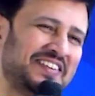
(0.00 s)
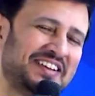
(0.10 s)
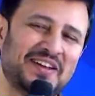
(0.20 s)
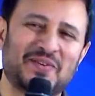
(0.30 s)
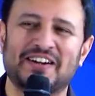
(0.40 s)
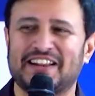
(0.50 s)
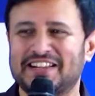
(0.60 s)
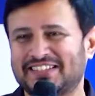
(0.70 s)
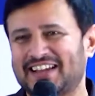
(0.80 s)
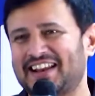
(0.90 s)
వెంటనే
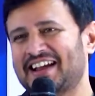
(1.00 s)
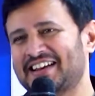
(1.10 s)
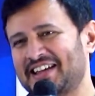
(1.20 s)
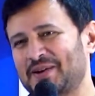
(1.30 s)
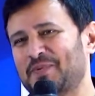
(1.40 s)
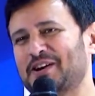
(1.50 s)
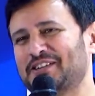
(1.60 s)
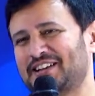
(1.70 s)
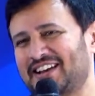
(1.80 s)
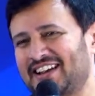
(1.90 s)
వంటలు చేయాలి అన్ని ఏర్పాట్లు
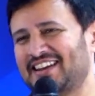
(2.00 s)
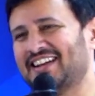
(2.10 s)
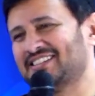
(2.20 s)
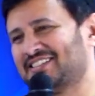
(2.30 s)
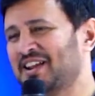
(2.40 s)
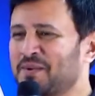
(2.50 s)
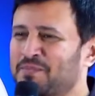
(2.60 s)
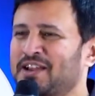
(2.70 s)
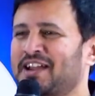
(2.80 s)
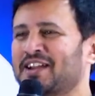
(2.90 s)
చేయాలి ఇన్ని కష్టాలు
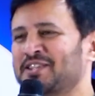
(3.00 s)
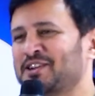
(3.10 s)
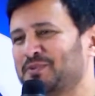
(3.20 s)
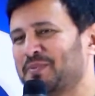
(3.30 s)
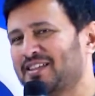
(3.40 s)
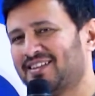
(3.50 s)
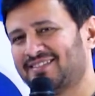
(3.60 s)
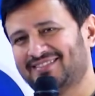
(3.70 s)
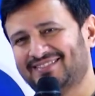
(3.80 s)
మీకేం తెలుసు బ్రదర్